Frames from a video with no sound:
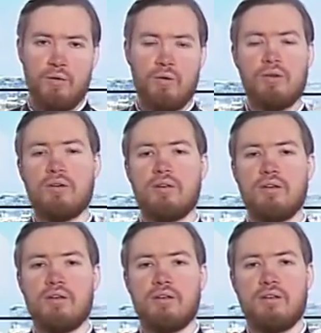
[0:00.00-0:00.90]
Он
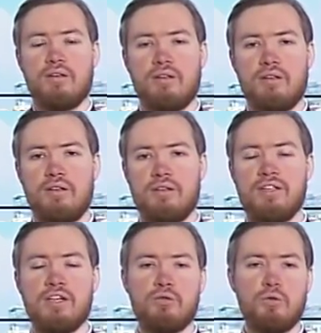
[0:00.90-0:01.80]

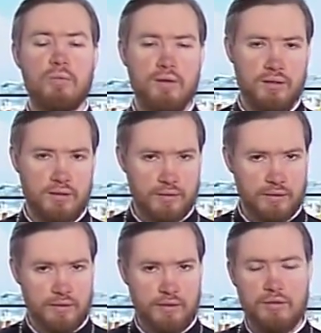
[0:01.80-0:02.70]
не думал,
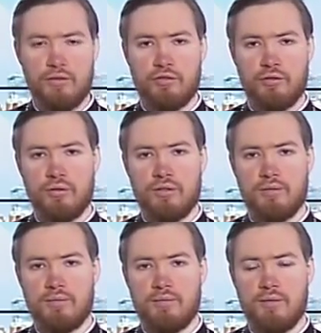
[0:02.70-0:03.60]
что там.